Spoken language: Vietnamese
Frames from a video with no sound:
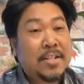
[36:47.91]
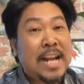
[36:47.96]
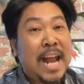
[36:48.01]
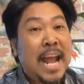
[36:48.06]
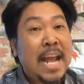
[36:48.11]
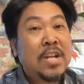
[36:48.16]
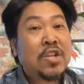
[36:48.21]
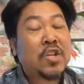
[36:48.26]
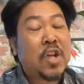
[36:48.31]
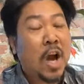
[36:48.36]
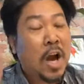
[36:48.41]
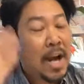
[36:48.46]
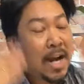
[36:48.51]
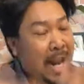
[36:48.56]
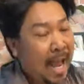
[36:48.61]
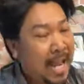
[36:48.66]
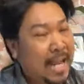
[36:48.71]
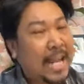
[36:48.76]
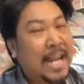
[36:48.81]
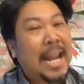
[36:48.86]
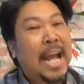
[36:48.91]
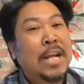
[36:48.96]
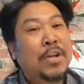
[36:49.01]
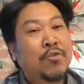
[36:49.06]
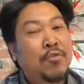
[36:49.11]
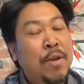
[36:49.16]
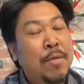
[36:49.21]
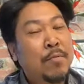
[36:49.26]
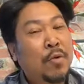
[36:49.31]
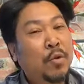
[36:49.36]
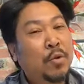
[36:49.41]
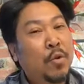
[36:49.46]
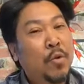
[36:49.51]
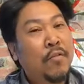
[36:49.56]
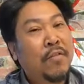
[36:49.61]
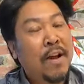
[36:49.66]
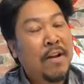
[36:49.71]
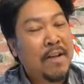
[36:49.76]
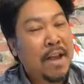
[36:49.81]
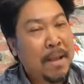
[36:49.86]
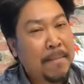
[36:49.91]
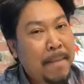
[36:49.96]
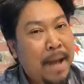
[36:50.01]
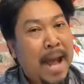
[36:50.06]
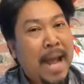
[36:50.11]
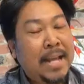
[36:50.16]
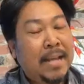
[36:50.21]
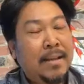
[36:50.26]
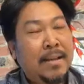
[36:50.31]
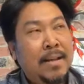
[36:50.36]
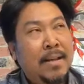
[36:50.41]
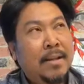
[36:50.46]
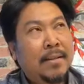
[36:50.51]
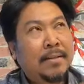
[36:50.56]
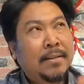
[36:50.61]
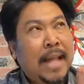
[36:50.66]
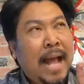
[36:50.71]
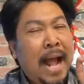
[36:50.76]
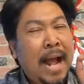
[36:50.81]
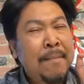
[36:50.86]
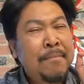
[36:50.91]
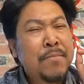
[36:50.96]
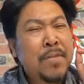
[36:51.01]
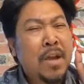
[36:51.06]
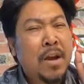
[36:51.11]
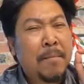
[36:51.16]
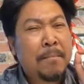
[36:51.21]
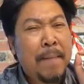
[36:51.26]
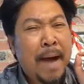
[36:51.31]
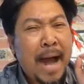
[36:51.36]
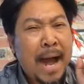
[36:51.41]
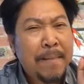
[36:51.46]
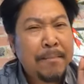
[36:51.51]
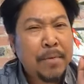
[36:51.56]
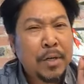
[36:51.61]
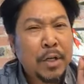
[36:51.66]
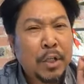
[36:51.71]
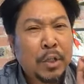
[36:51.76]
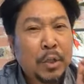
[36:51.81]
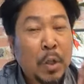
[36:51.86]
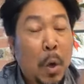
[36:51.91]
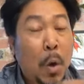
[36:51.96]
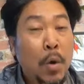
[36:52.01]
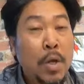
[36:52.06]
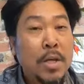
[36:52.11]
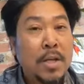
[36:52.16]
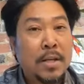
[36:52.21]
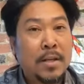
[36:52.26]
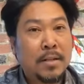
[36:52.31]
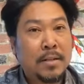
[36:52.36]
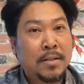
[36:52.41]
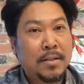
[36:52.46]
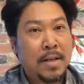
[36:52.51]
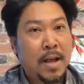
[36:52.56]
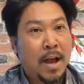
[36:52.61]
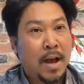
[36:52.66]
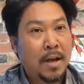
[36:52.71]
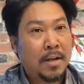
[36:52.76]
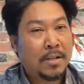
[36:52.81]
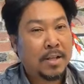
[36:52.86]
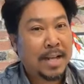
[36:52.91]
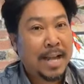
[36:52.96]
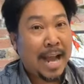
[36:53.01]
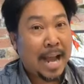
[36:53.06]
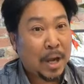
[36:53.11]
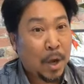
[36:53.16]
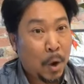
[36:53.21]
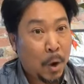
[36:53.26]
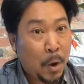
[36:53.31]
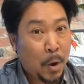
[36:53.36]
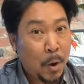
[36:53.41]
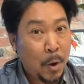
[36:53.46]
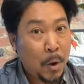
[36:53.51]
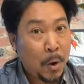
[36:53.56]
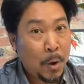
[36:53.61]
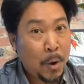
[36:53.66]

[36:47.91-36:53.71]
ráng trở lại cái livestream của tôi vào ngày mai tám giờ ba mươi tối giờ Chicago.